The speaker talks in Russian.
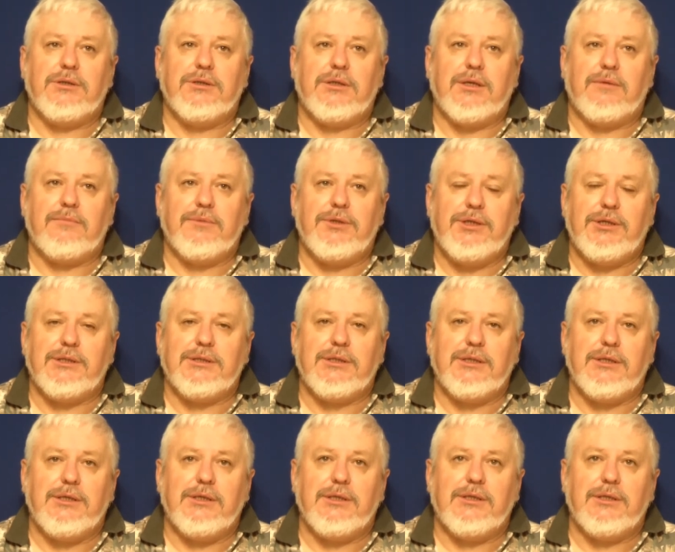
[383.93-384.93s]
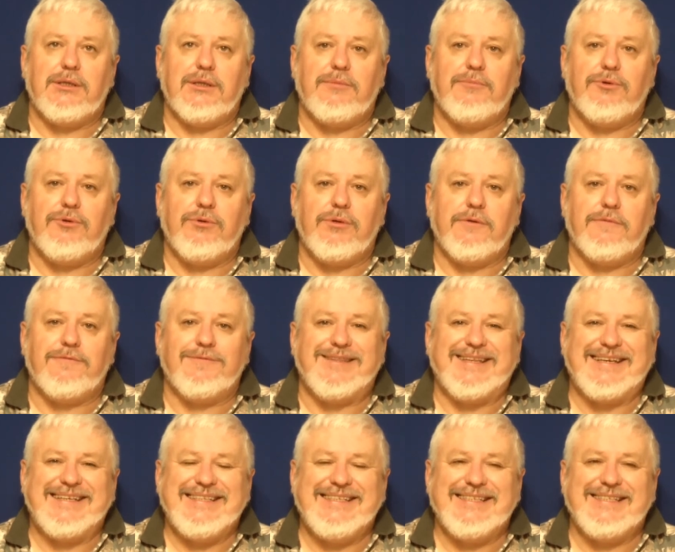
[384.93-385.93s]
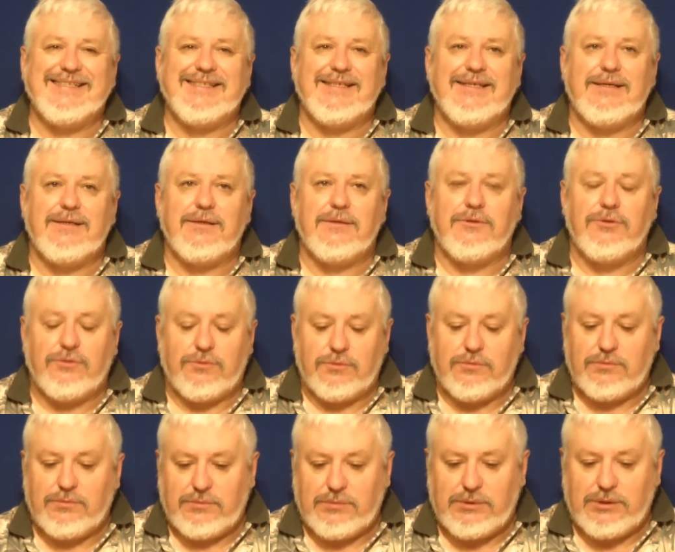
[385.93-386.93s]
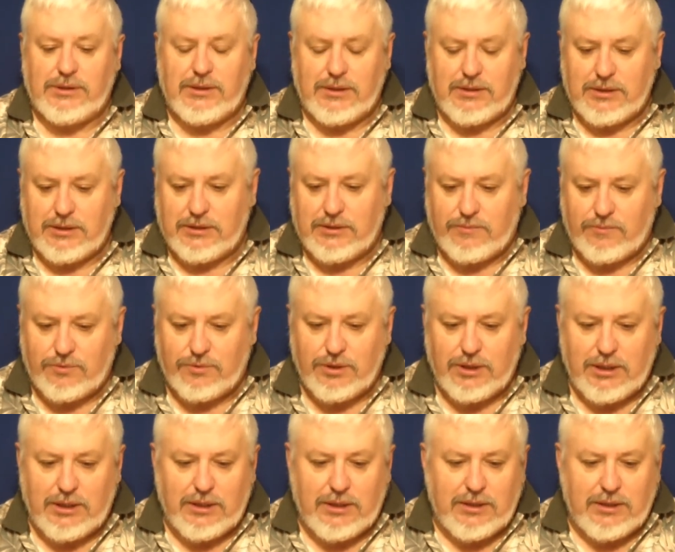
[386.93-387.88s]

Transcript: Там есть какие-то намеки в традиции, но ну, я к этому